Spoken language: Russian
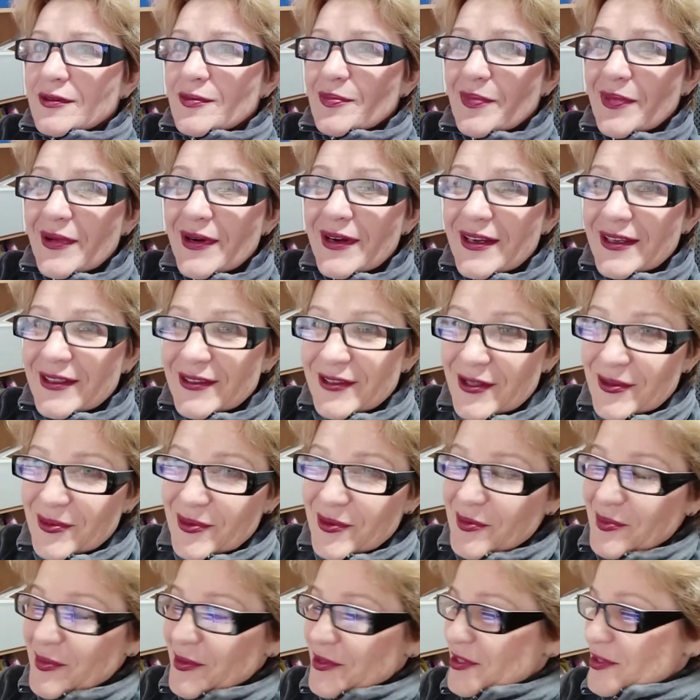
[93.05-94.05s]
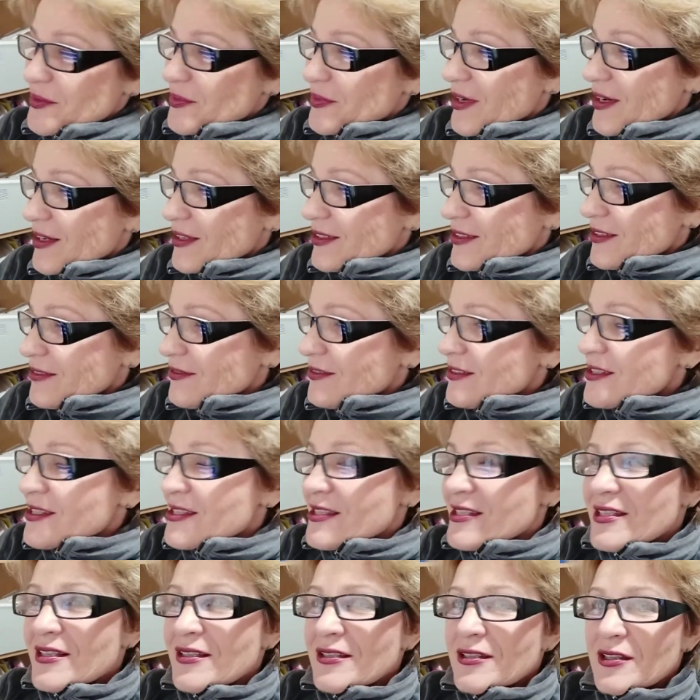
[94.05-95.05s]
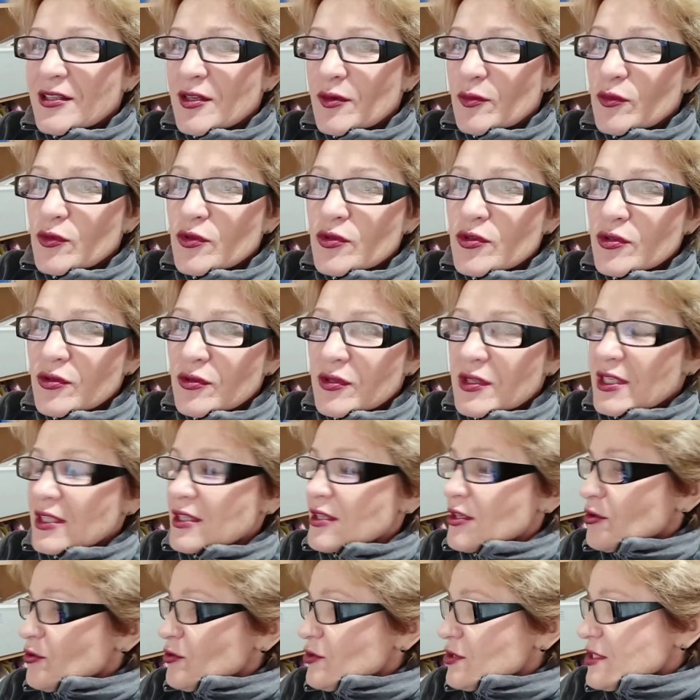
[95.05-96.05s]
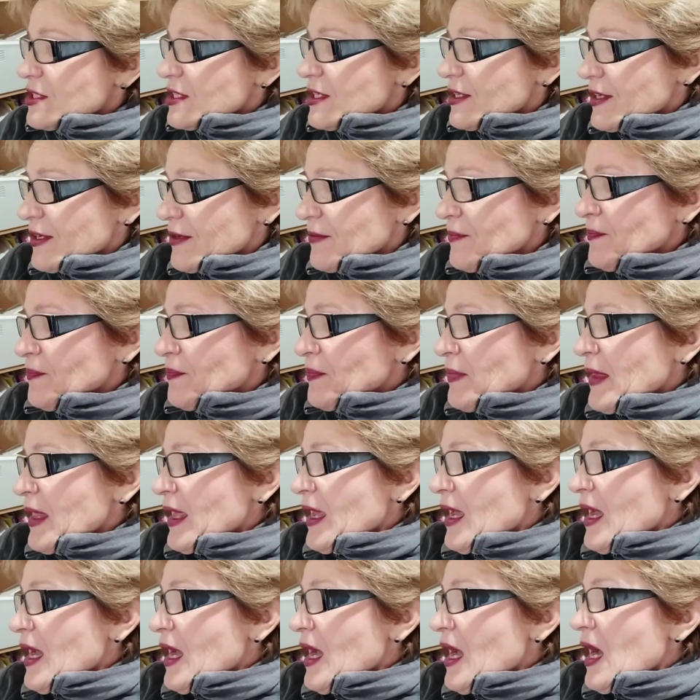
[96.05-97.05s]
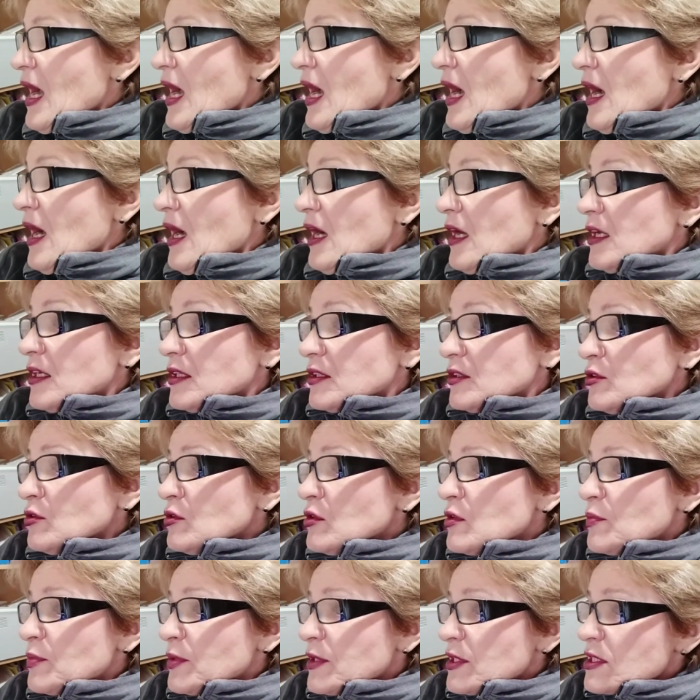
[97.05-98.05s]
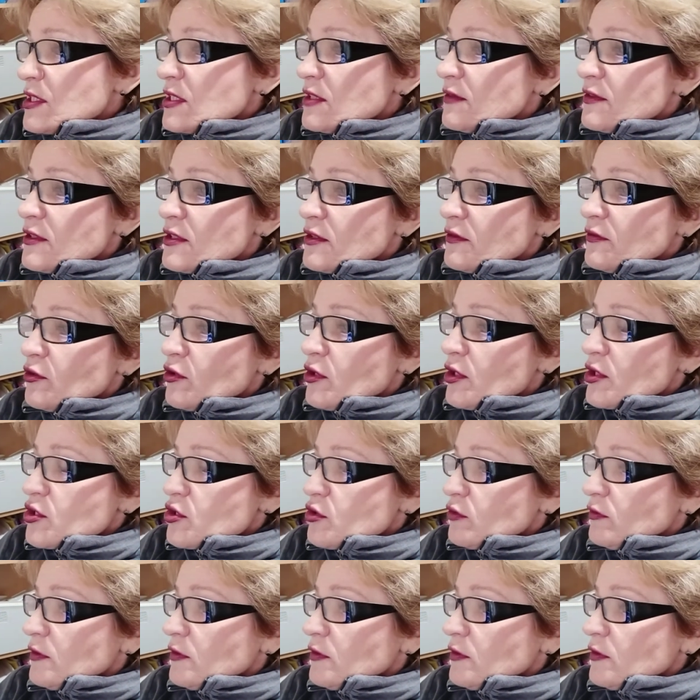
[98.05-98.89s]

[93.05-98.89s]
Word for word: поэтому будем радоваться тому, что нет такой жары. Ну и прежде всего хочу